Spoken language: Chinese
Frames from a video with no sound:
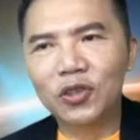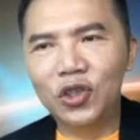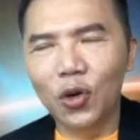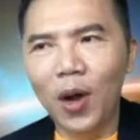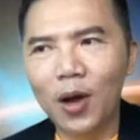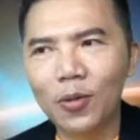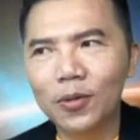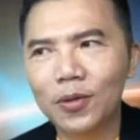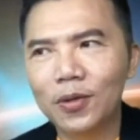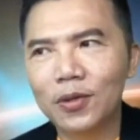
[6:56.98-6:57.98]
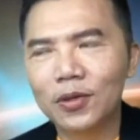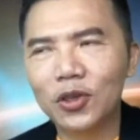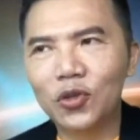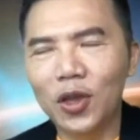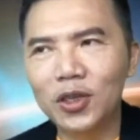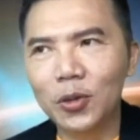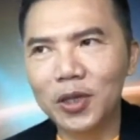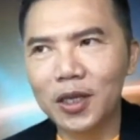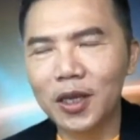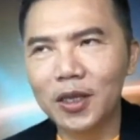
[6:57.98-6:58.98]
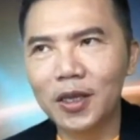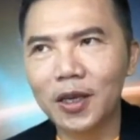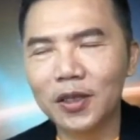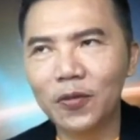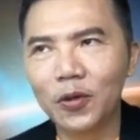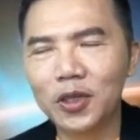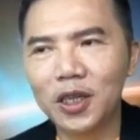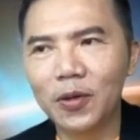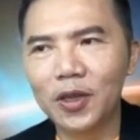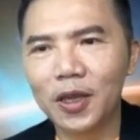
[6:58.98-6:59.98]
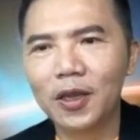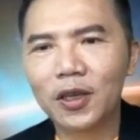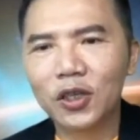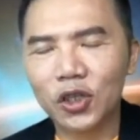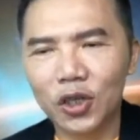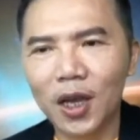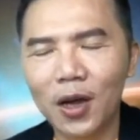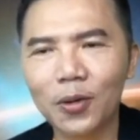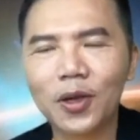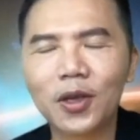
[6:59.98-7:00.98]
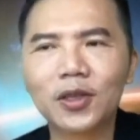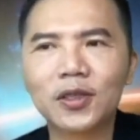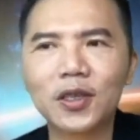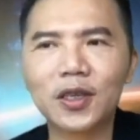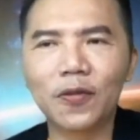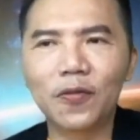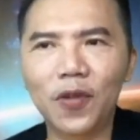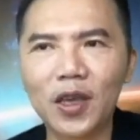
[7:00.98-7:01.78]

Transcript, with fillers: 九号是全球性的这个伺服器的问题，十号是这个